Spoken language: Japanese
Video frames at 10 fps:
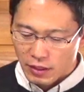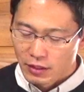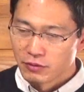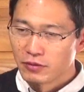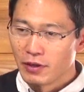
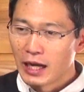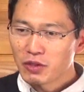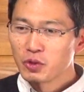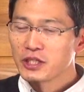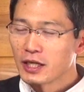あの
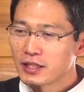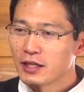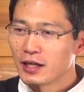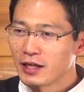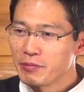後になっ
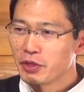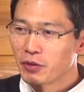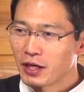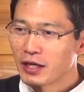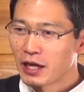てから意味
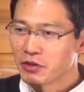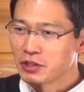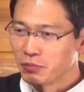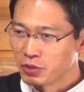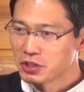を考えるっ
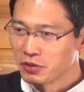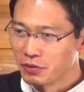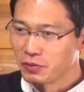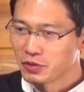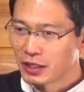ていうのはもちろ
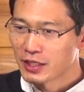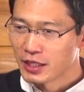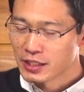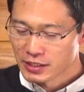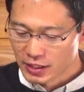んそれは
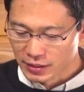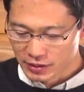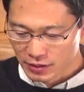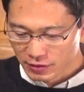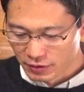大切なん
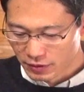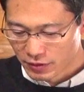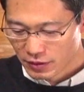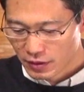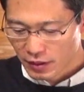ですけ
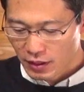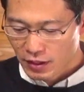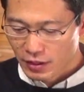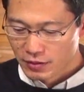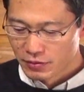ど
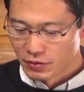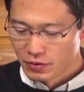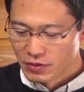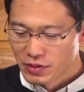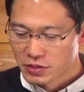あ
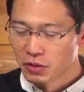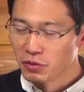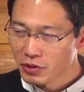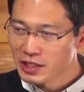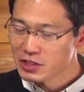のそ
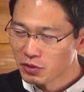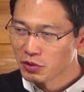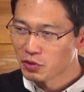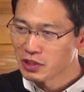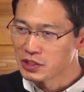の日そ
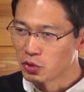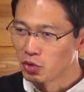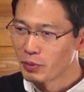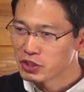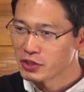の時そ
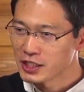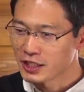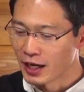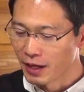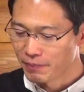の場所でし
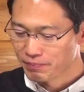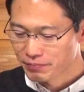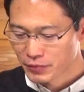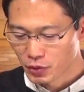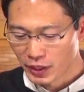か
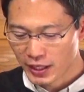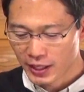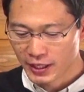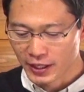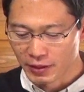捉え
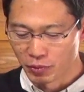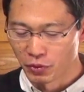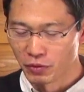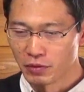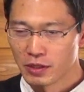られないも
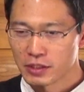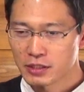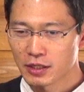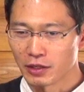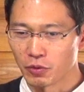のを
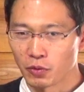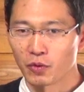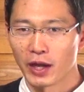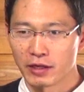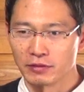しっかりと
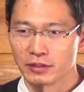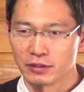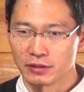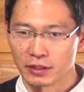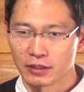捉えるっ
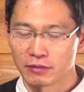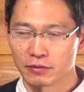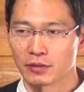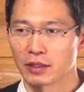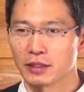ていうね
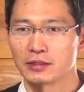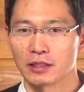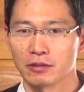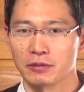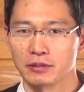ことが大切
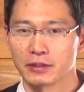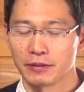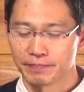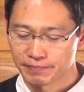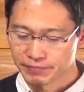だと思うんですね。